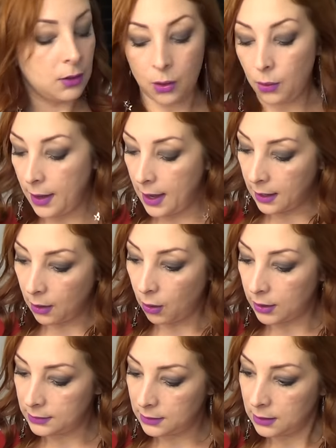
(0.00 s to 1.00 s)
ou é a
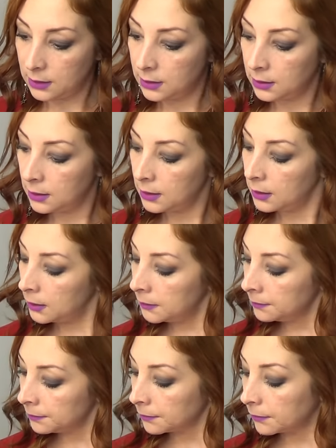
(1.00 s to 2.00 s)
rosa?
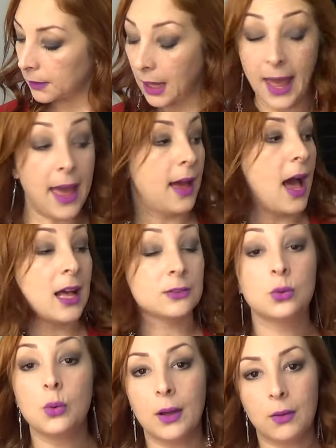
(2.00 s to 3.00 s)
É, a
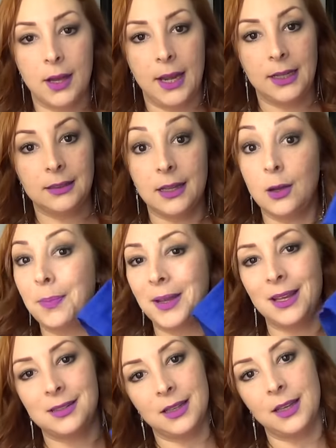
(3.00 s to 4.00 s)
azul é 40 e eu
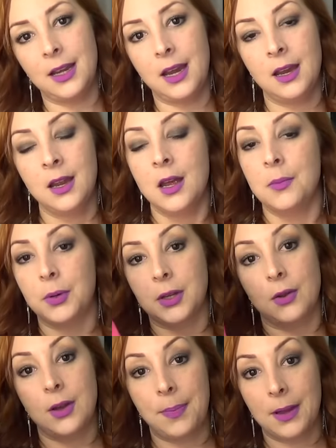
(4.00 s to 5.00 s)
peguei sem querer,
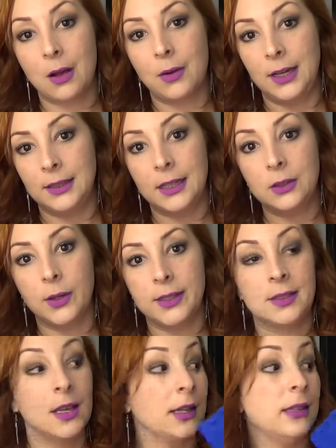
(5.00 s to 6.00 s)
porque eu ia pegar
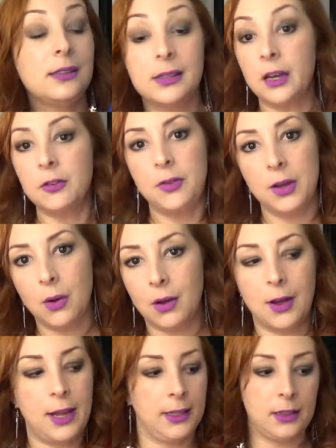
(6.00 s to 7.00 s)
42. E serviu a
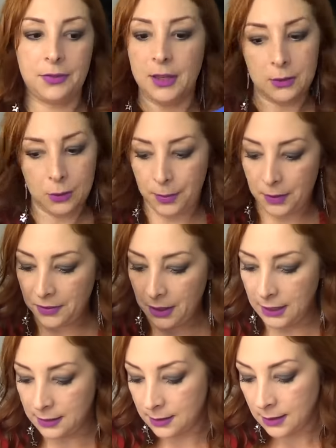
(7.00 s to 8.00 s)
40, fiquei super
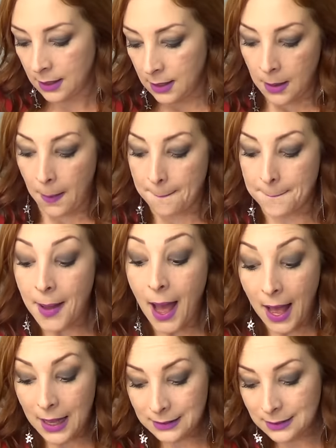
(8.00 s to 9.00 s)
feliz.
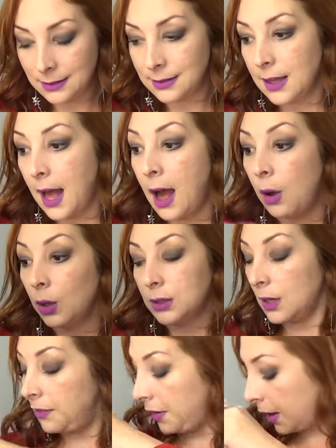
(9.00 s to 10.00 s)
Mas a
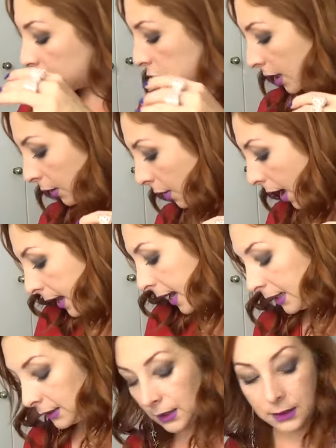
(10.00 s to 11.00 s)
outra verde é
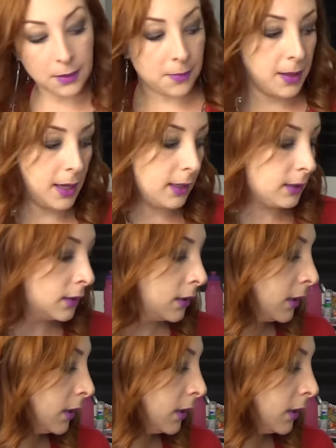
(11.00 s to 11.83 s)
40 também,